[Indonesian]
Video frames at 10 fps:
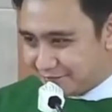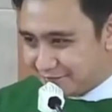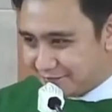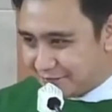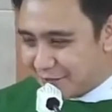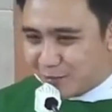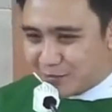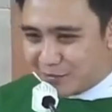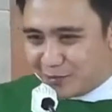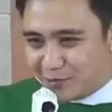
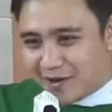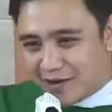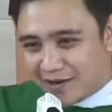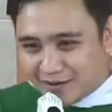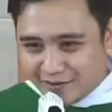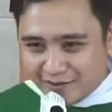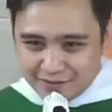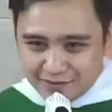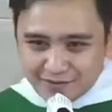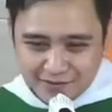Bangun gedung A
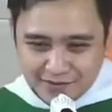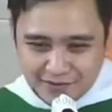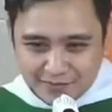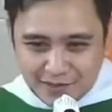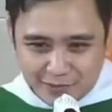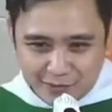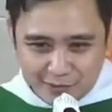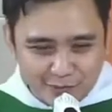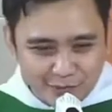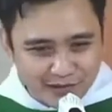ya, bangun
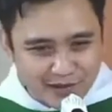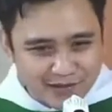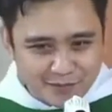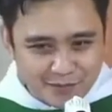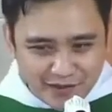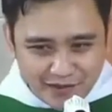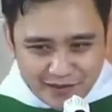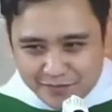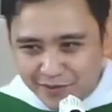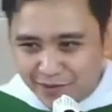komunitas B,
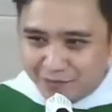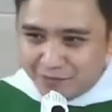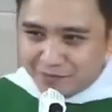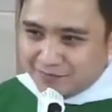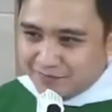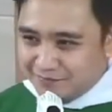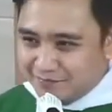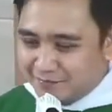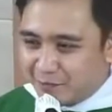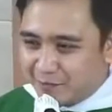bangun
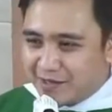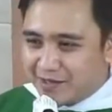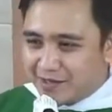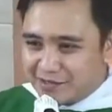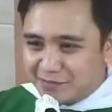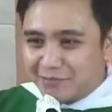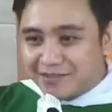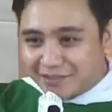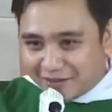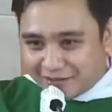proyek
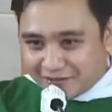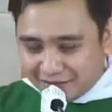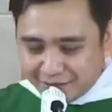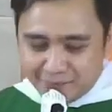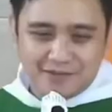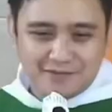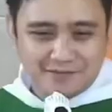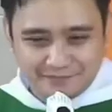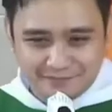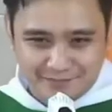jembatan ya. Wah,
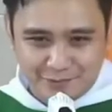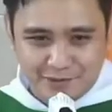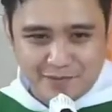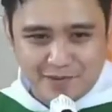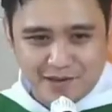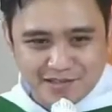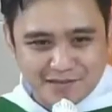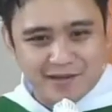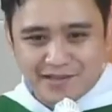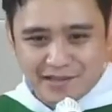luar biasa
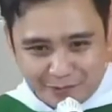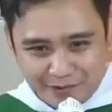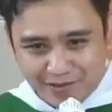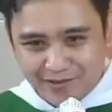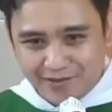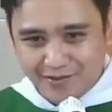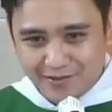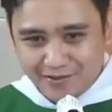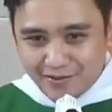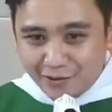banyak proyeknya.
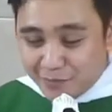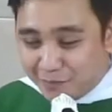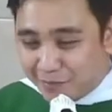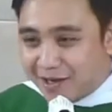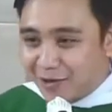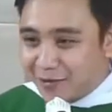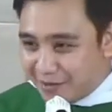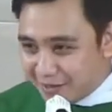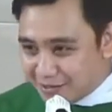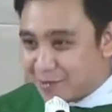Lupa kalau
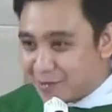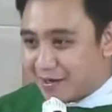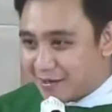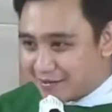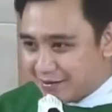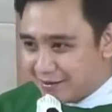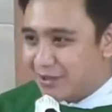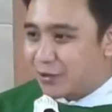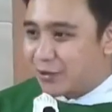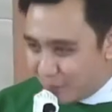dia seorang
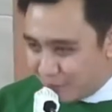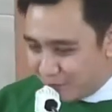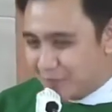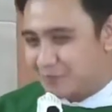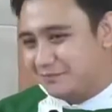romo.